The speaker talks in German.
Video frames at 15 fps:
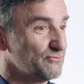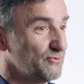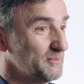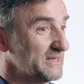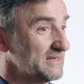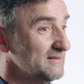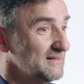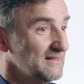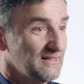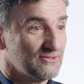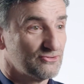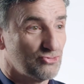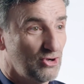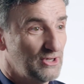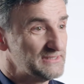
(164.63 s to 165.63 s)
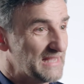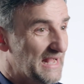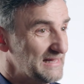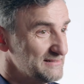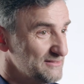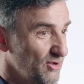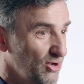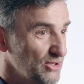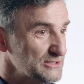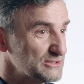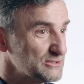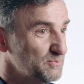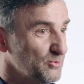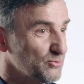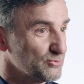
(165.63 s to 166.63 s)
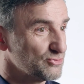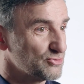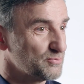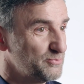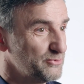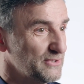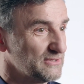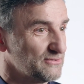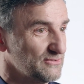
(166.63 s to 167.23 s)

wo man einen tollen alten Holzboden spürt.